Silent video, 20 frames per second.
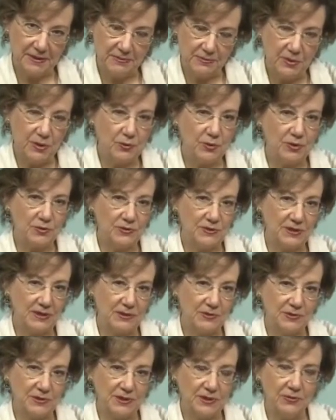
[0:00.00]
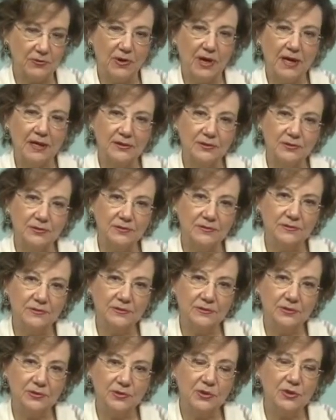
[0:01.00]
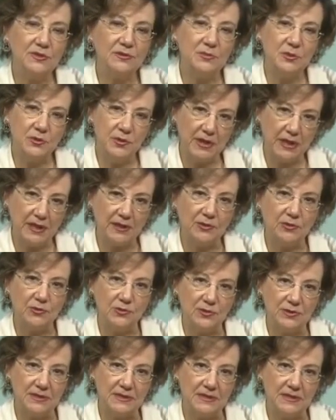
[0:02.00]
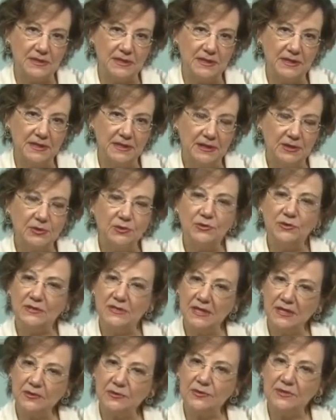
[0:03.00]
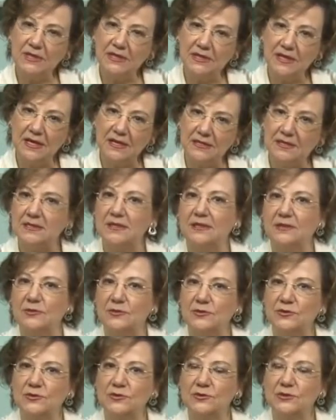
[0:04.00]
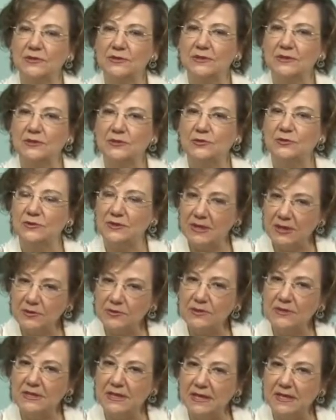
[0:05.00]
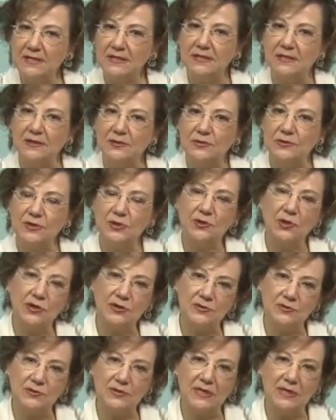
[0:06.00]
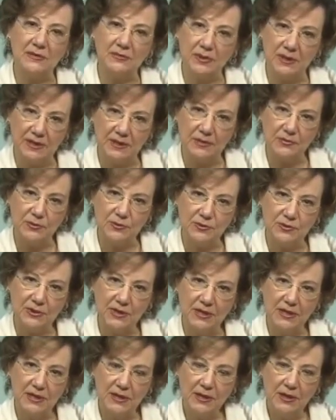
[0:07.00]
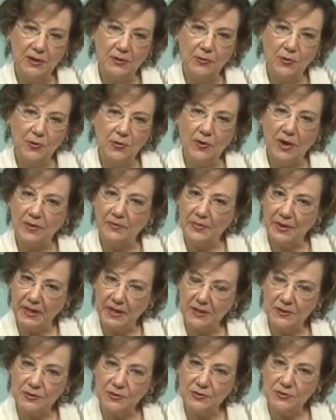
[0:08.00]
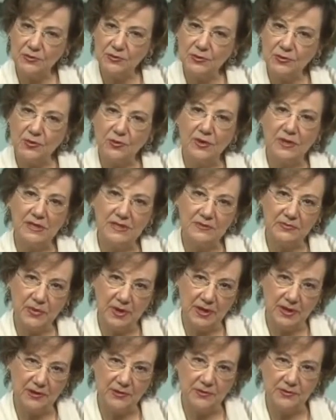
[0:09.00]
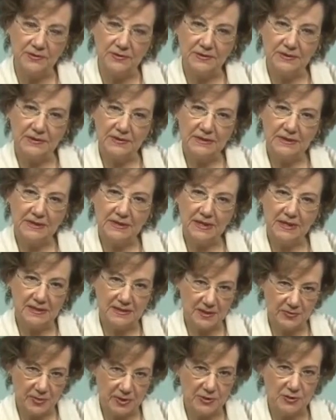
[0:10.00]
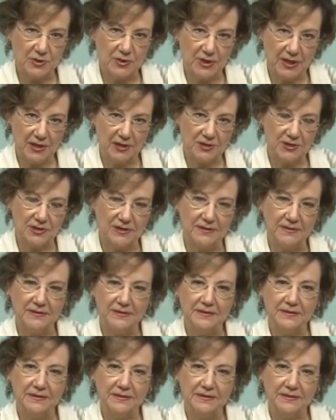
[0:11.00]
1804-2014 210 anos. 210 anos que nós nos lembramos com apreço, com respeito dessa personagem.